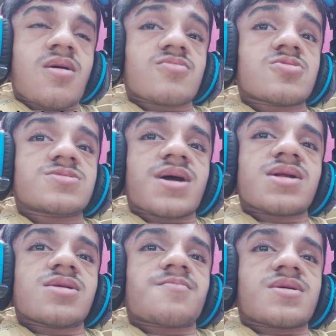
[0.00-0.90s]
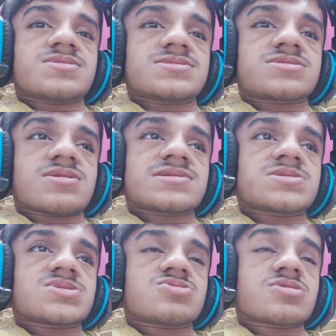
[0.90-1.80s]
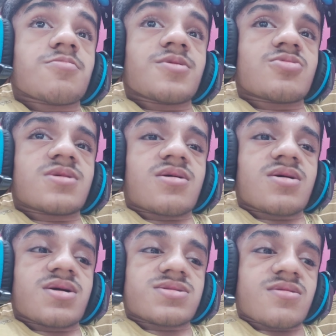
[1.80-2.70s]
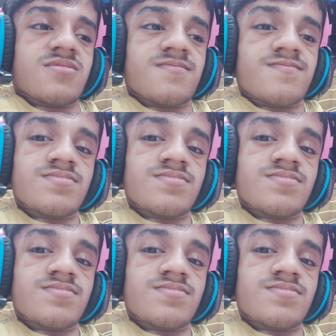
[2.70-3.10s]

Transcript: हम लोग रह नहीं पाए जिस तरह से इसको टपरी को रखा गया था